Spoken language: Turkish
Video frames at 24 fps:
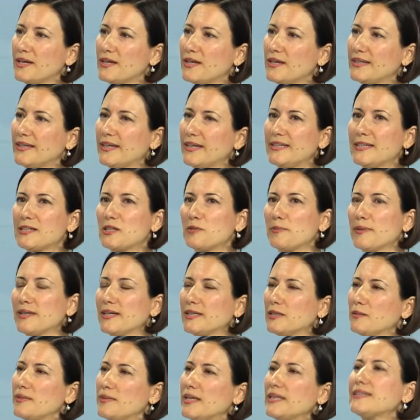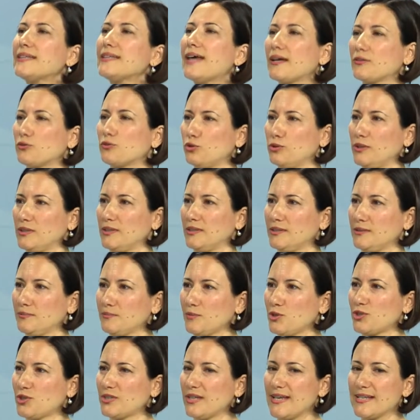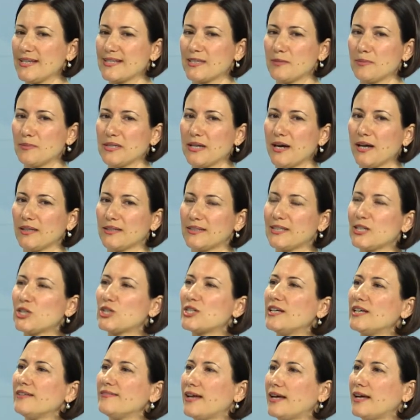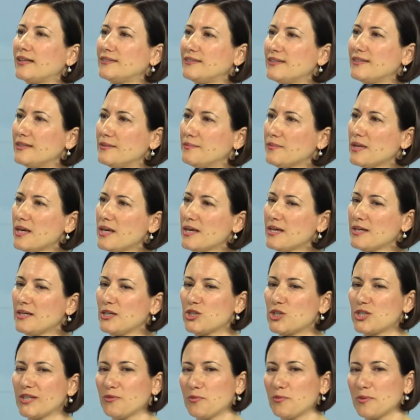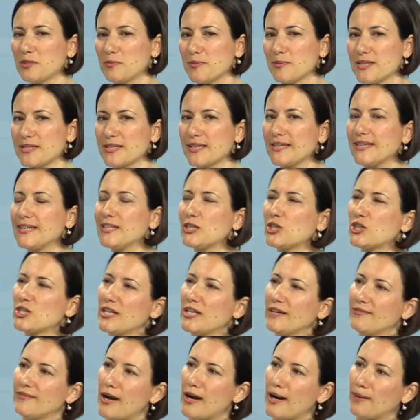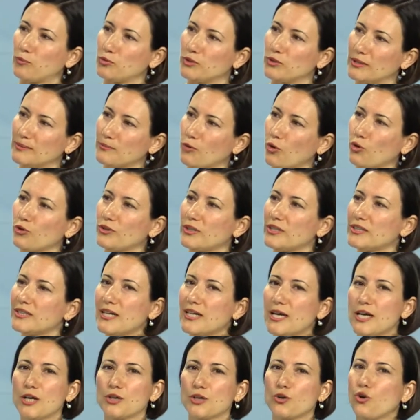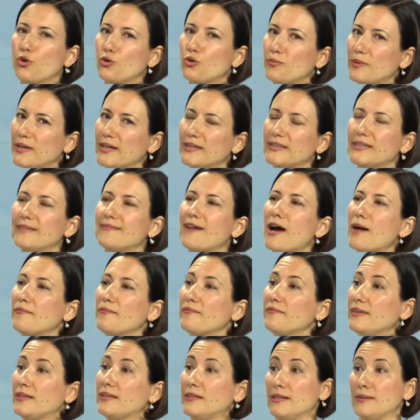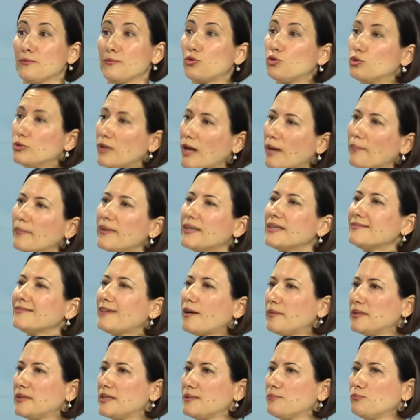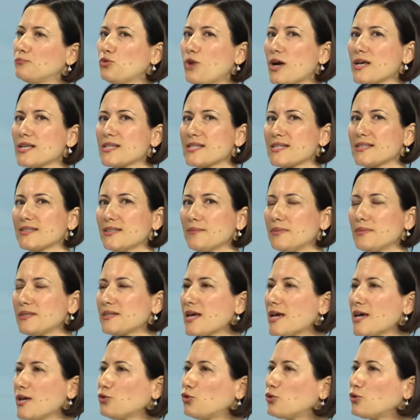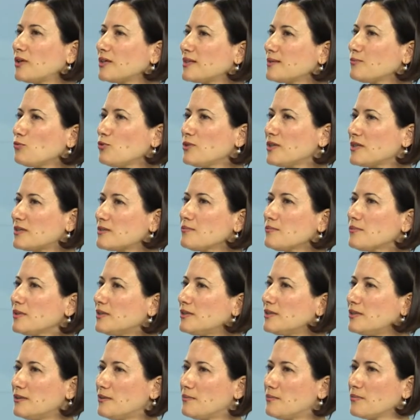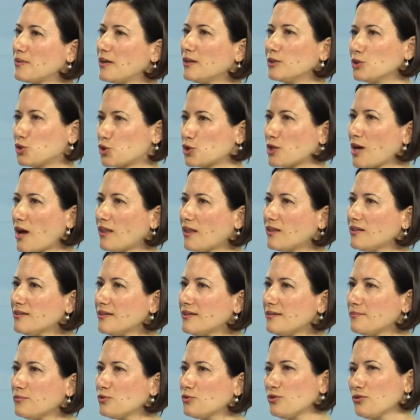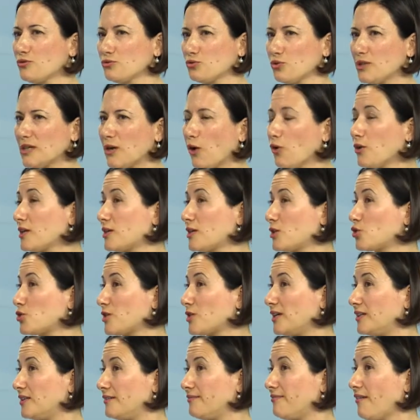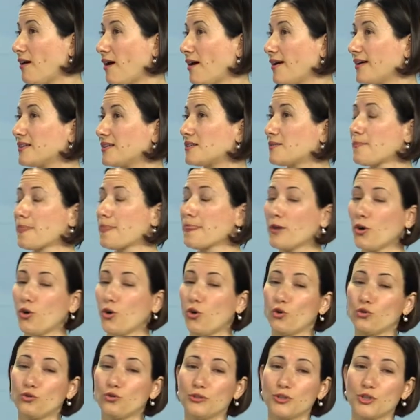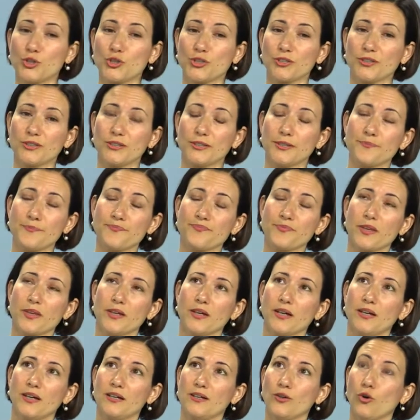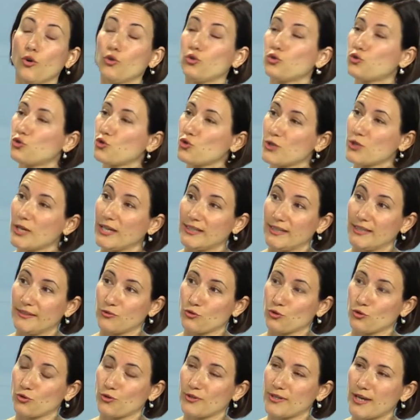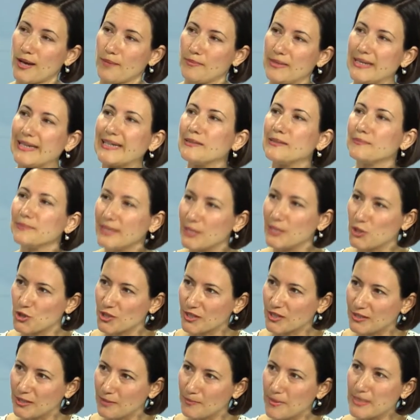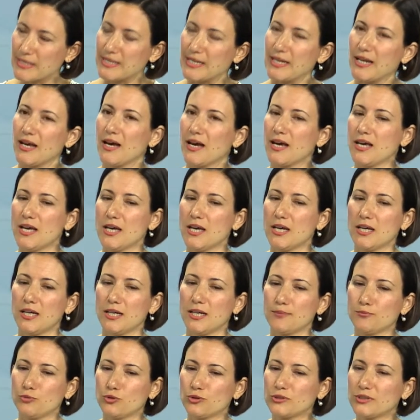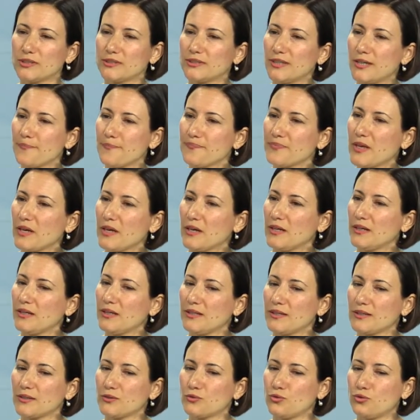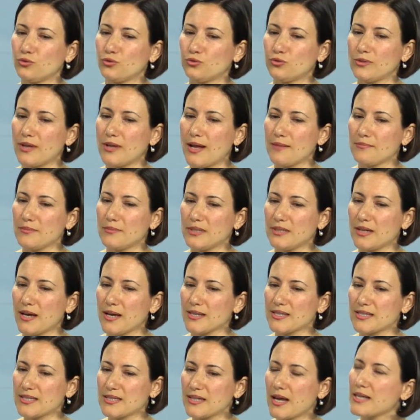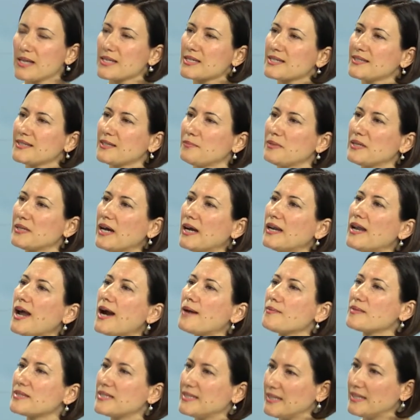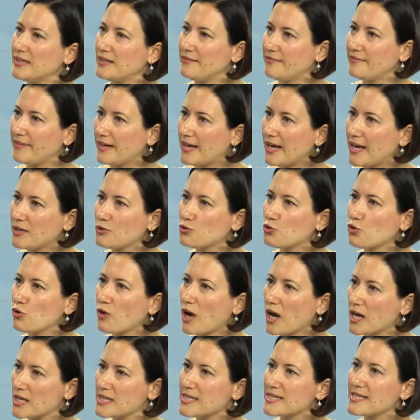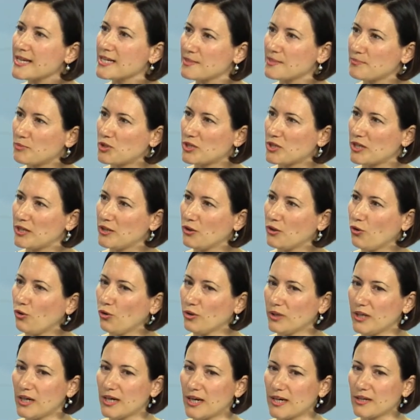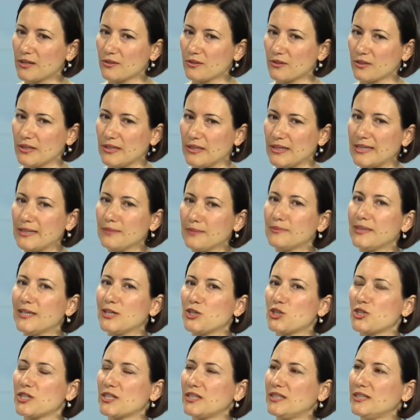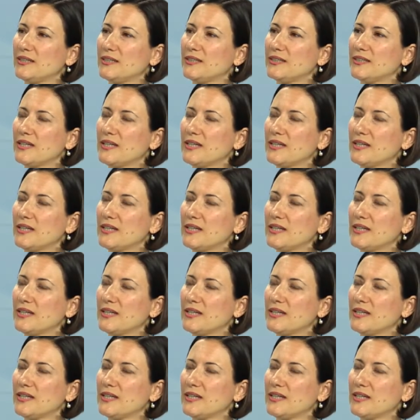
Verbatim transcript: Yani yıkmayalım, yeniden kullanalım. İşte eski binaları işlevlendirelim. İşlevi bitmişse yeni iş işlevler bulalım. Onları korumaya devam edelim, kullanmaya devam edelim. Bu aslında bir tüketim üretim e, alışkanlığı. Bu 12. hedefe ait. Onun dışında e, 13. hedef çok önemli. İklim değişikliği mesela. E, burada da e, kültürel mirasın aslında bir alarm sinyali veren çok hassas bir şey olarak iklim değişikliğini